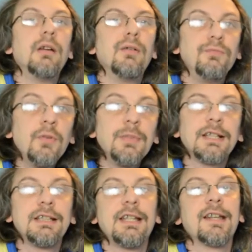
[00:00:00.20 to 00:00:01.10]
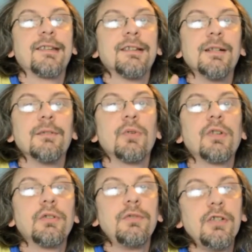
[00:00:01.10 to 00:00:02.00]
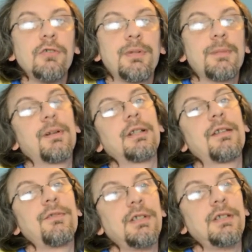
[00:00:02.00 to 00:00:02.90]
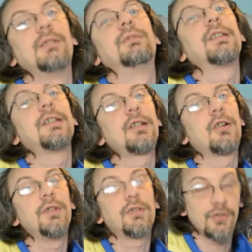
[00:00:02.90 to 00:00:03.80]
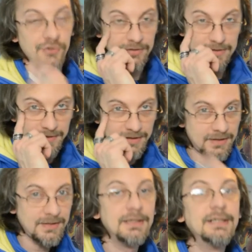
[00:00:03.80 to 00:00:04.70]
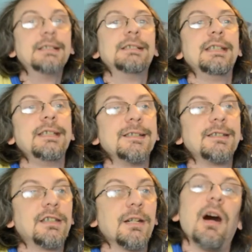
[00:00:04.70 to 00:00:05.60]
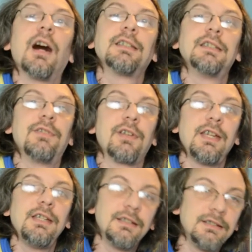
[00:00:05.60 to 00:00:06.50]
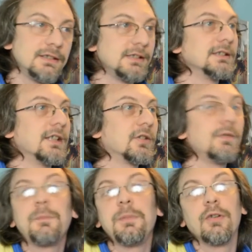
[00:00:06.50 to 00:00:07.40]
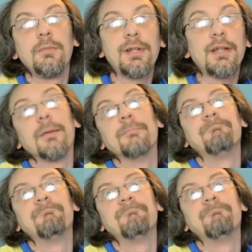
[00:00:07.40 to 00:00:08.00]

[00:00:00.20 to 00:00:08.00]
più Metal Nerds, questo video per parlarvi di una serie che ho visto recentemente e si chiama Active Raid e adesso vi spiego il perché.